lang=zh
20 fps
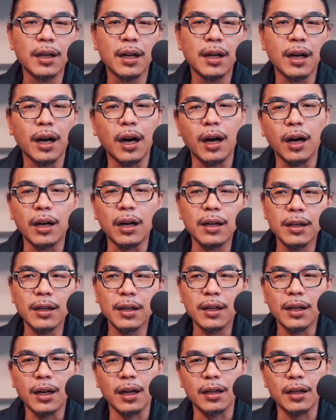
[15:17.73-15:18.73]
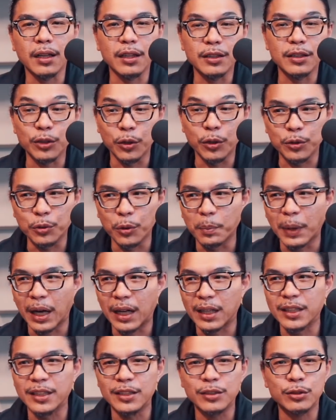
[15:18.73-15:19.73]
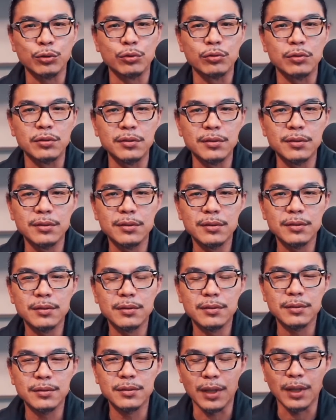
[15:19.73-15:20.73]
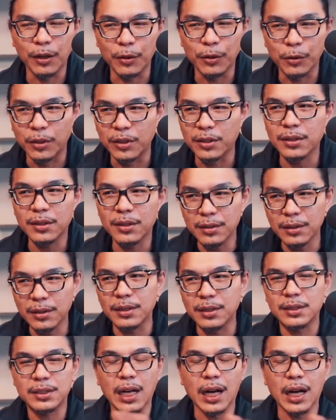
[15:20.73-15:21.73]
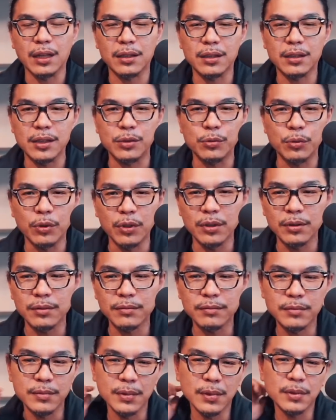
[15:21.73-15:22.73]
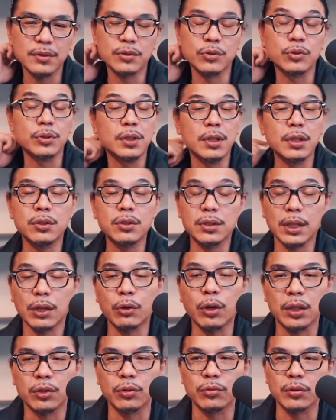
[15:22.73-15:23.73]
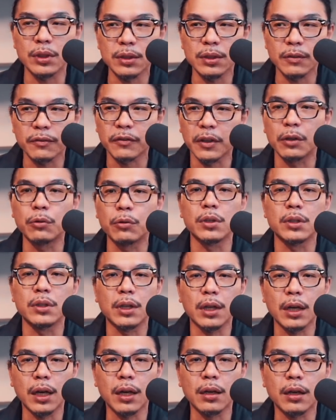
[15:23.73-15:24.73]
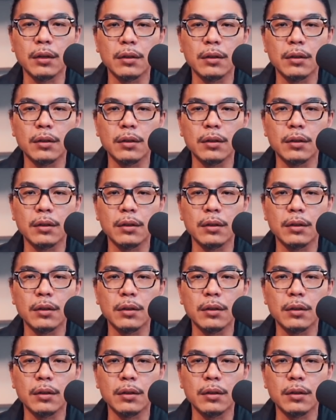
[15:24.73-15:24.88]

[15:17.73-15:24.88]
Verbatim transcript: 哦，然后可以种很多马铃薯，养活印加帝国，所以这这块土地是肥沃的了哈、哦。